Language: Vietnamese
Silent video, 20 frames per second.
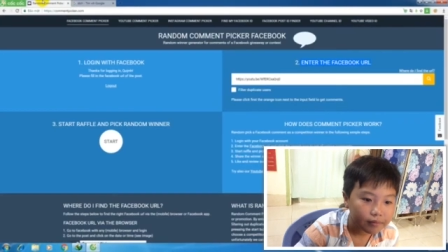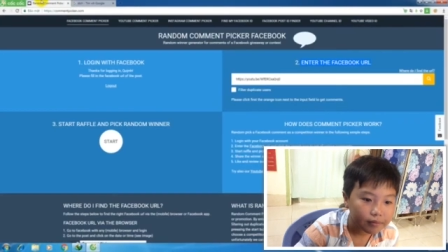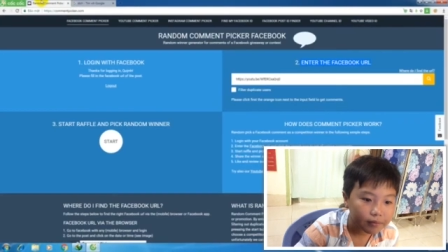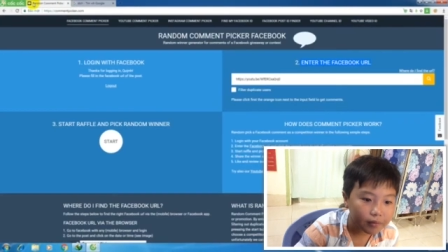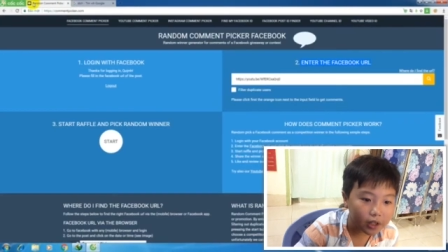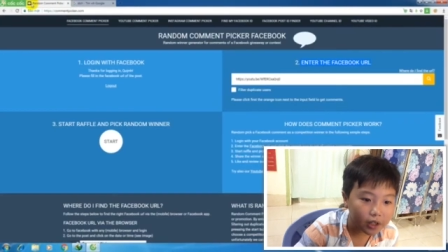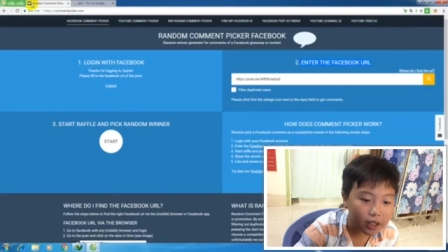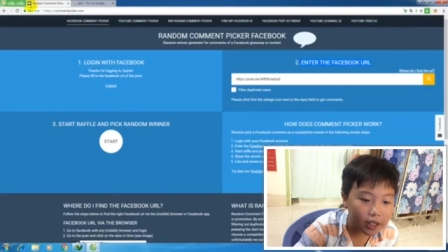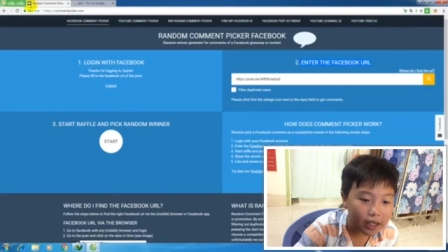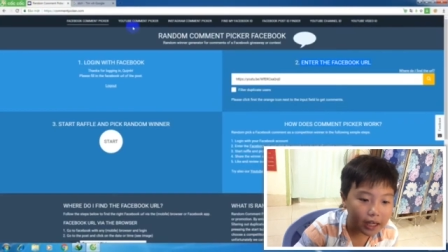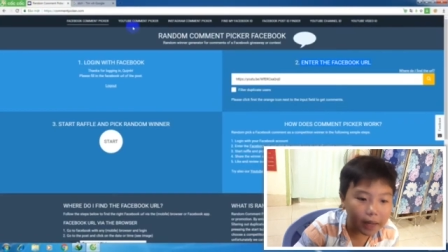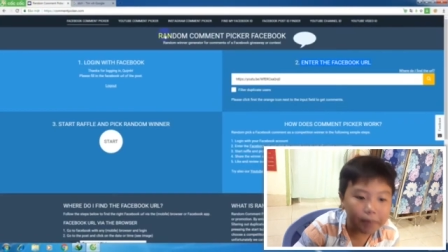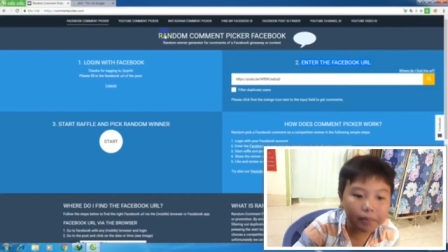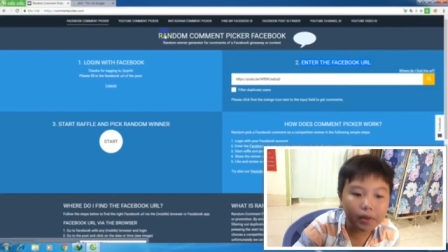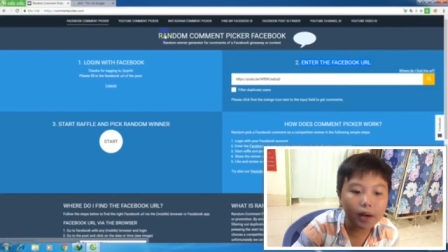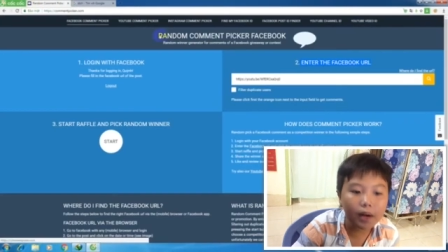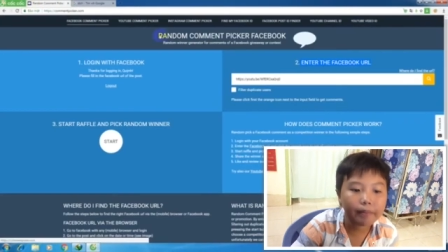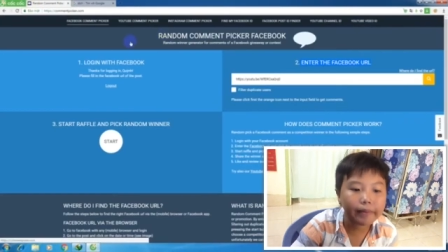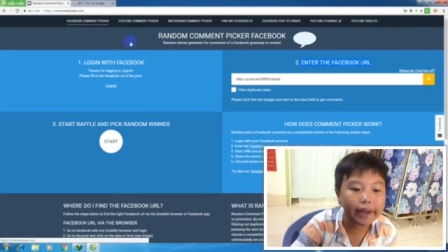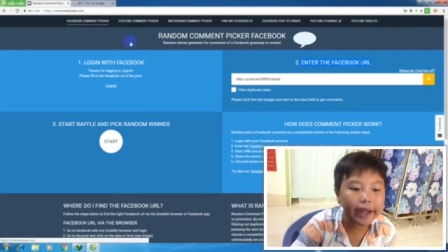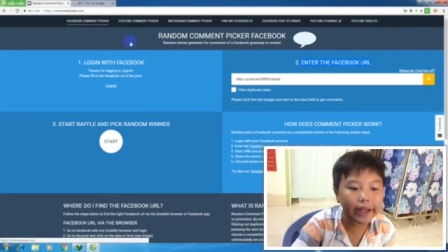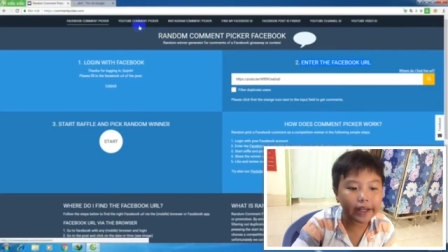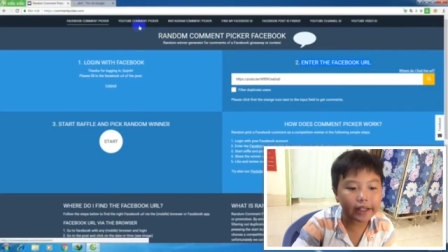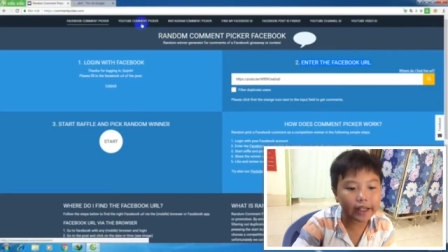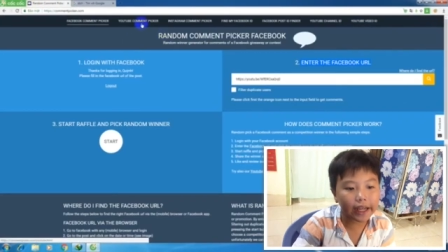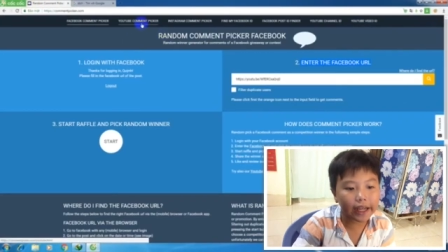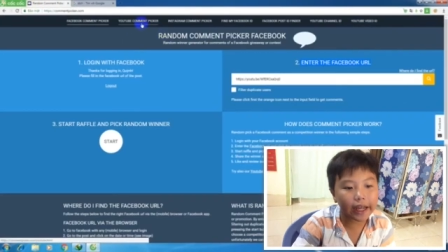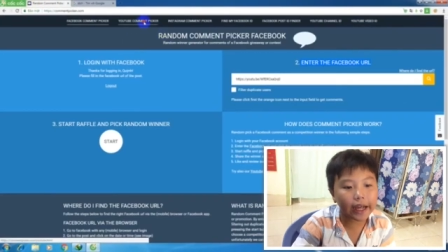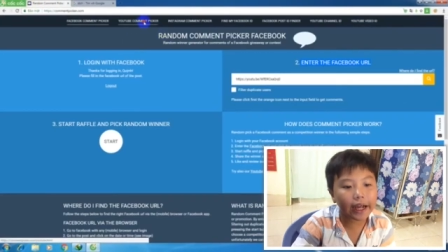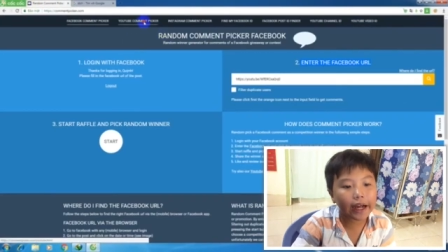15 comment
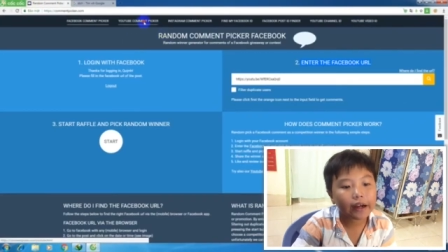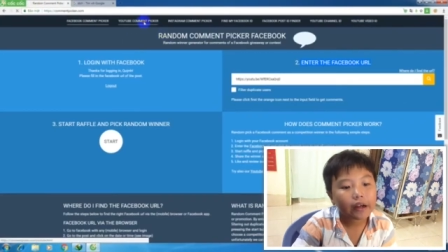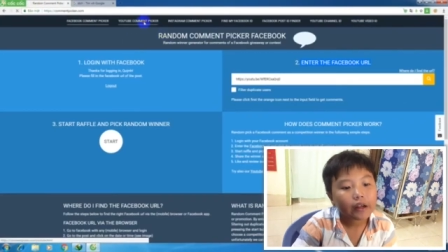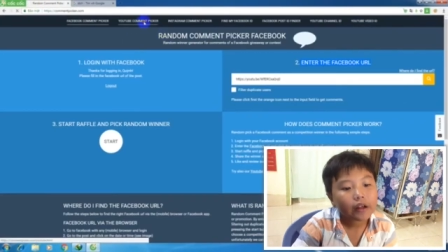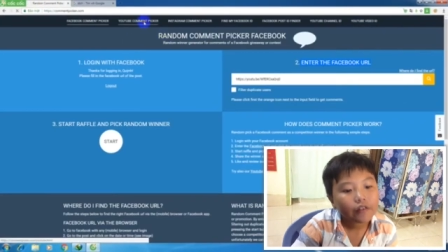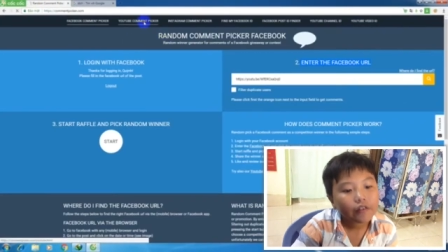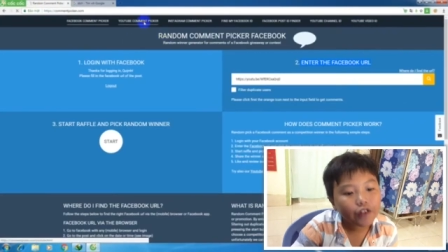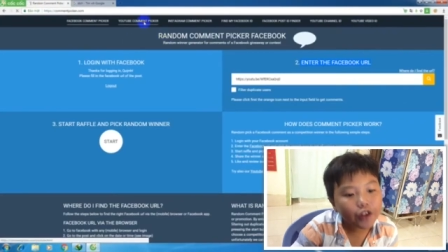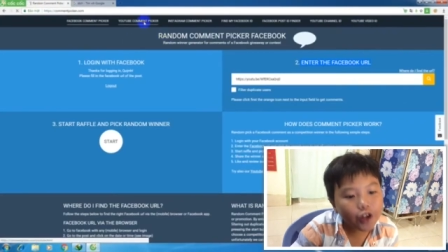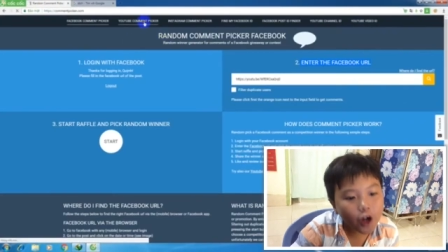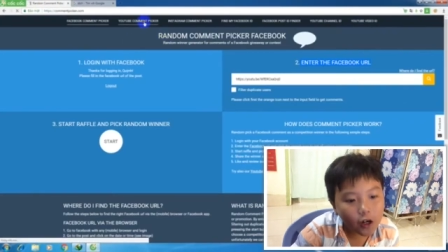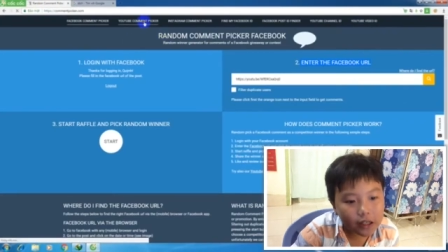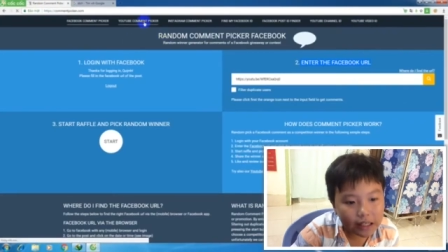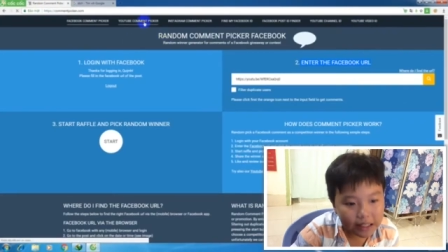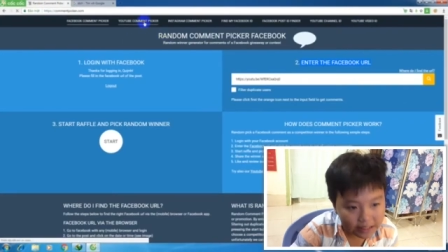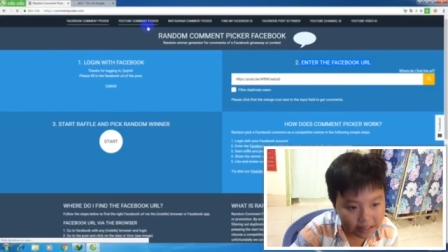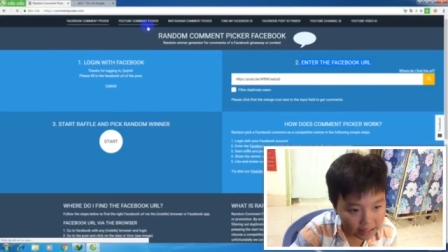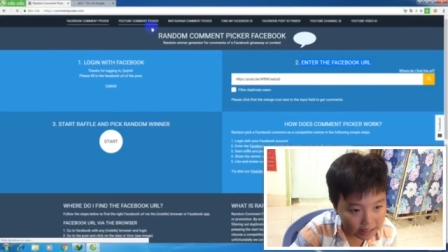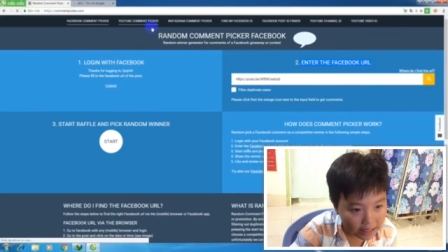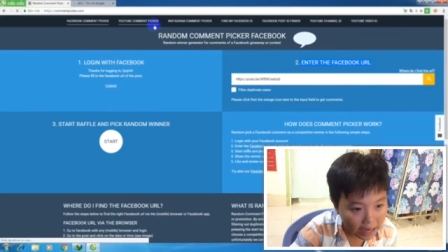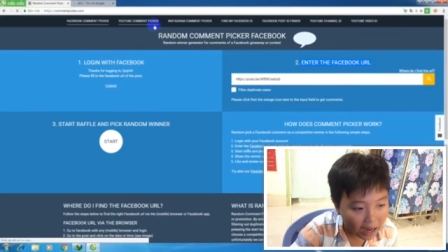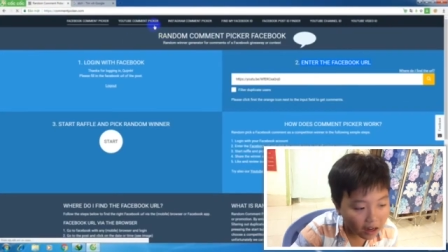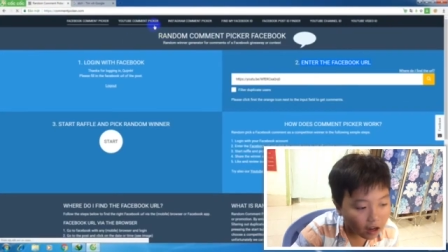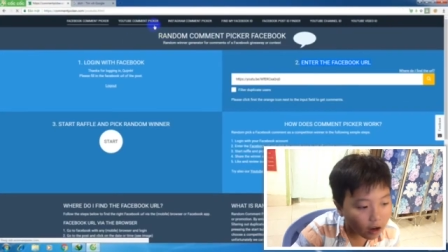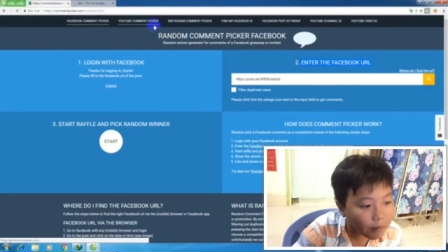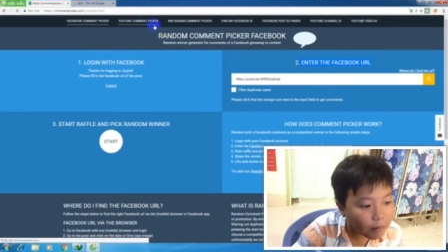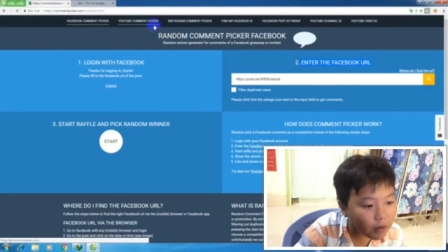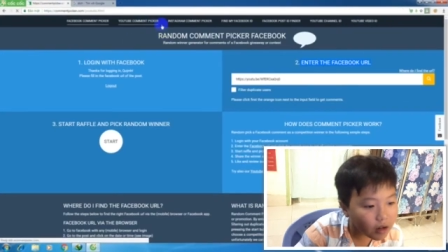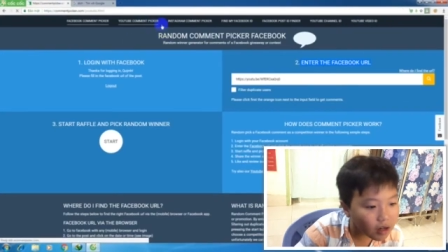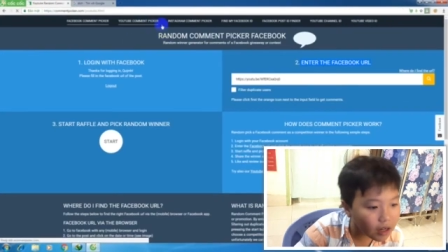nha Video này sẽ đã
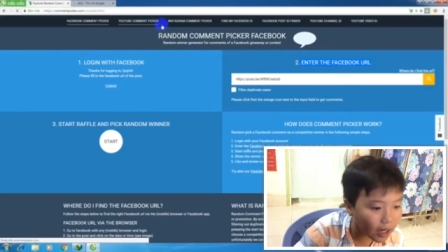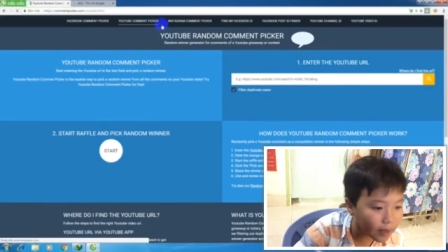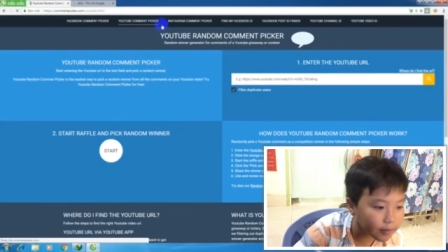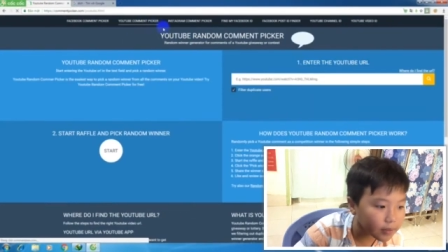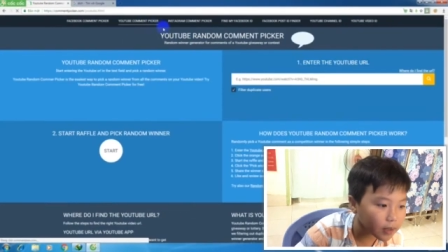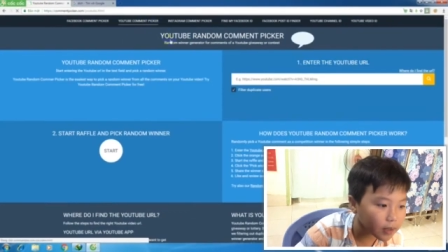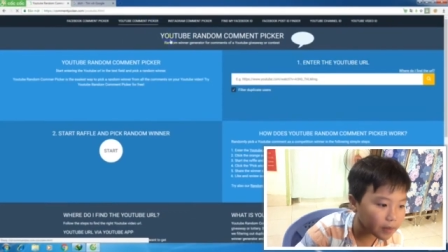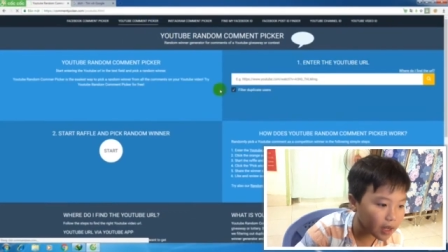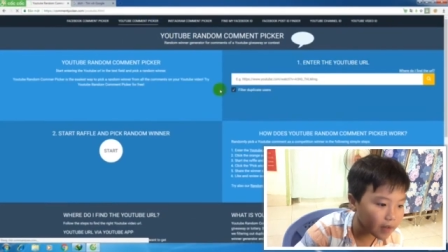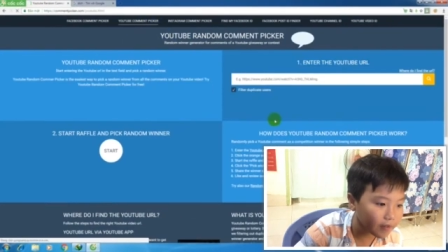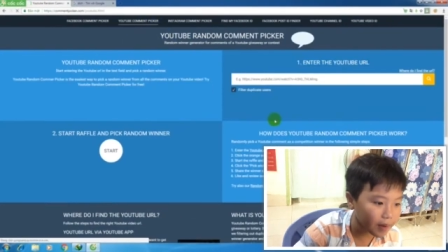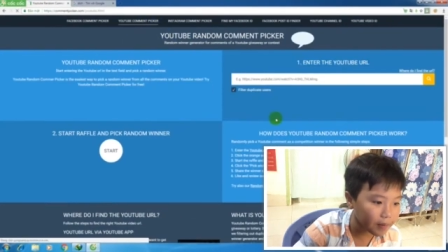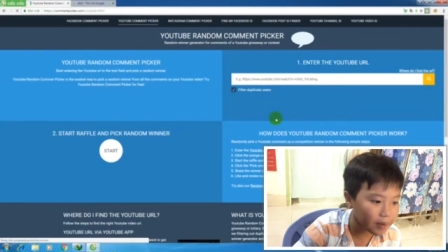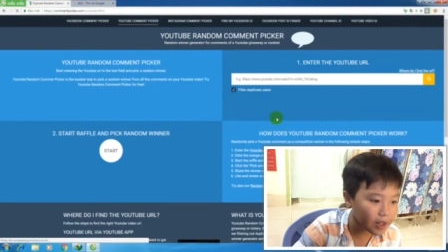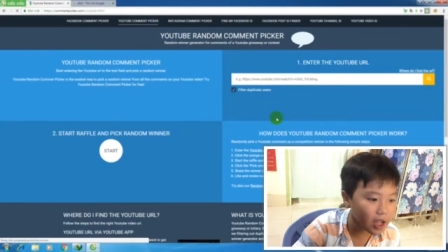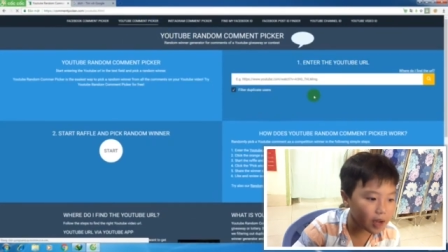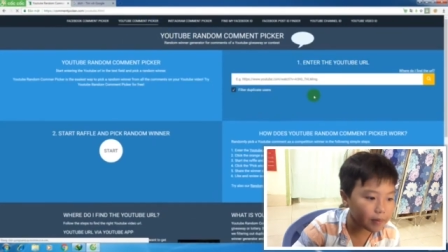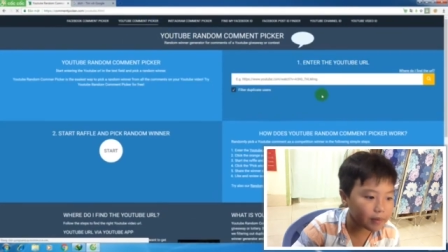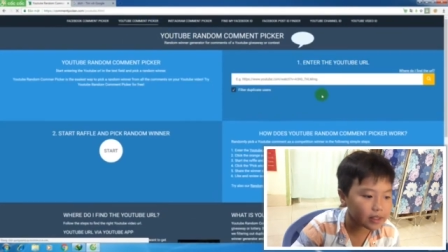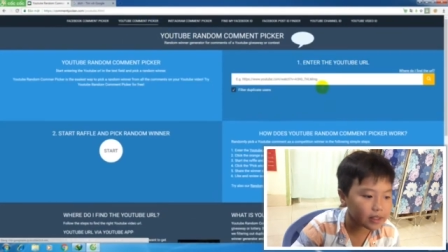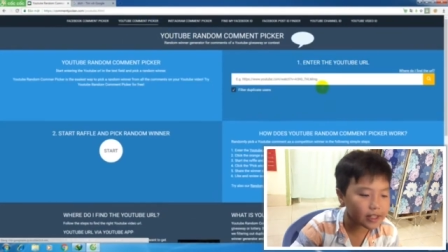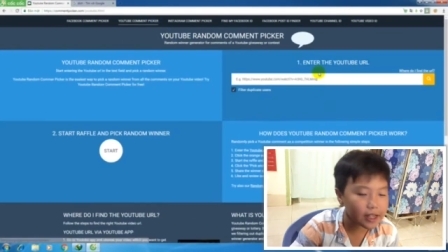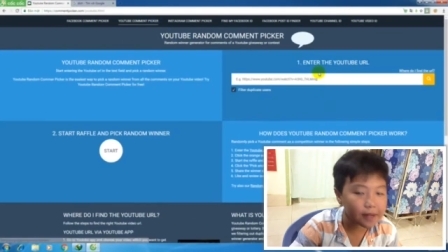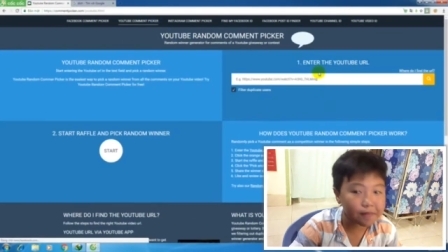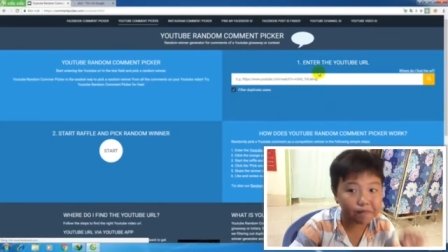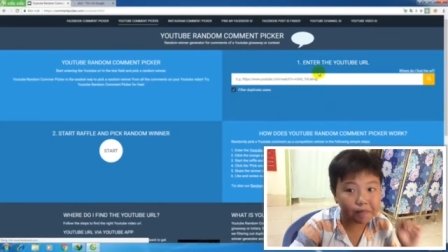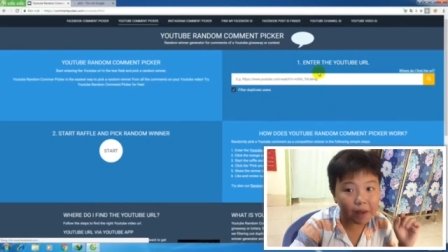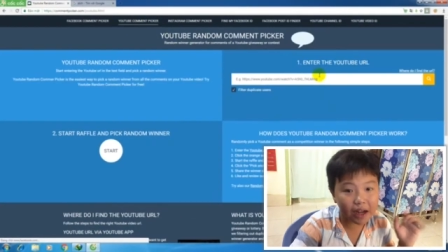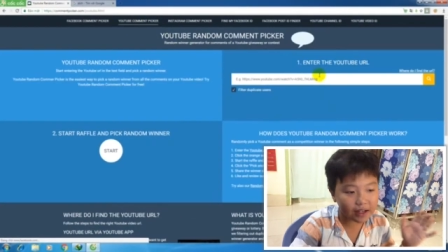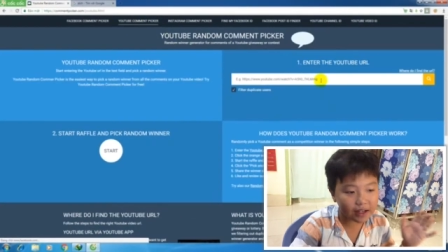có 15 comment và bây giờ mình sẽ
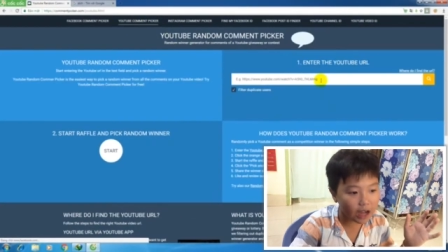bắt